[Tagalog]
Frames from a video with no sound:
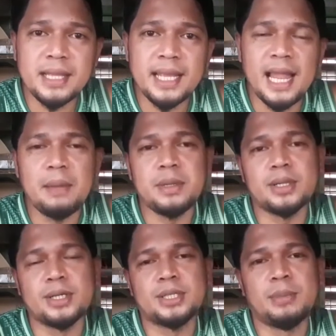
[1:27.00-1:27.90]

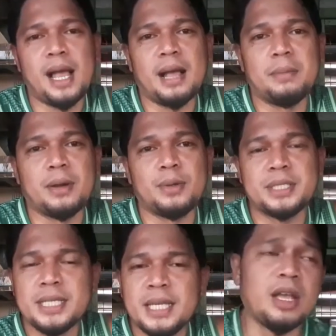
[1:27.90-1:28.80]
kilometers mga
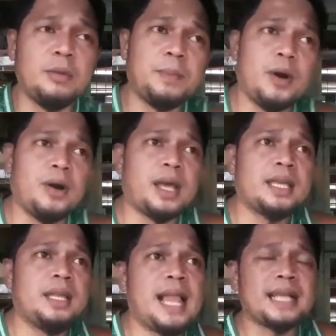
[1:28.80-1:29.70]
kabagwis. Ngayon po
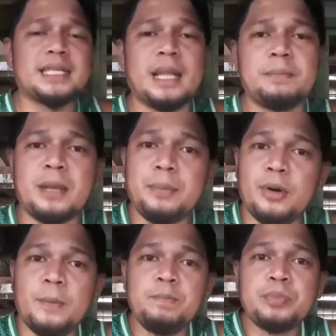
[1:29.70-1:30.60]
ay last lap na
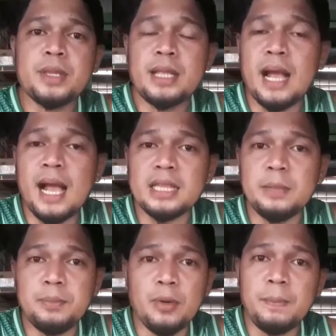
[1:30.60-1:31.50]
po ng
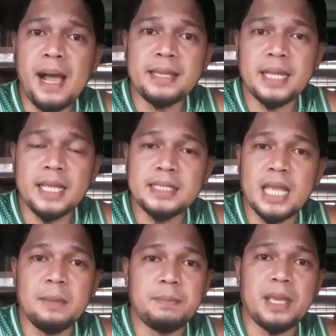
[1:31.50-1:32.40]
ating pong fundraise
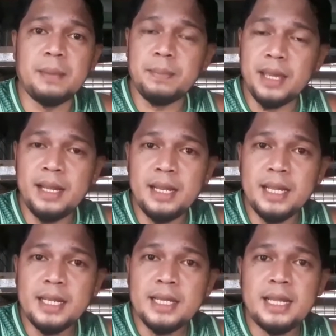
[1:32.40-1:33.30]
MPFL
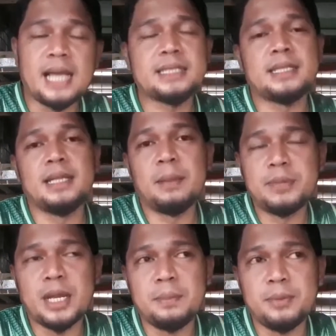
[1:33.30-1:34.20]
last lap
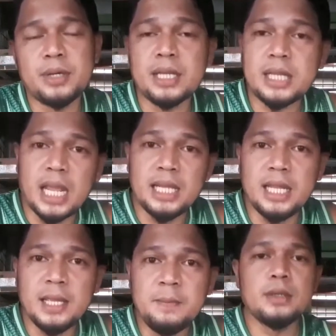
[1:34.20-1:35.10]
na rin po ng
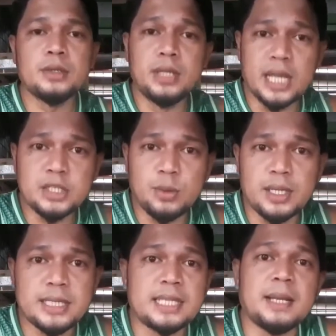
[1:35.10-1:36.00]
training. So next
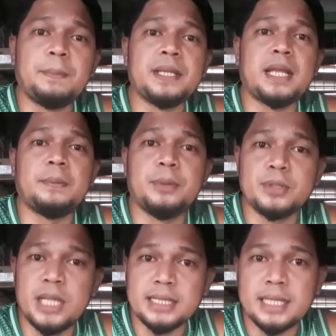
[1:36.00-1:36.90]
week, sasampa na rin po
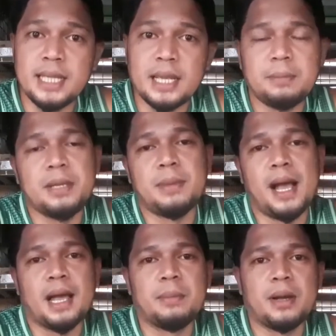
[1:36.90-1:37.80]
sila sa derby
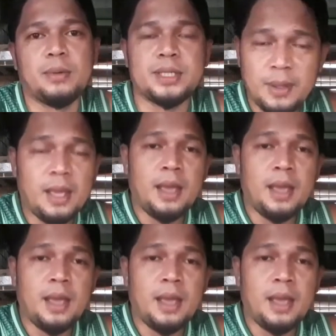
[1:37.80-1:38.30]
mga kabagwis.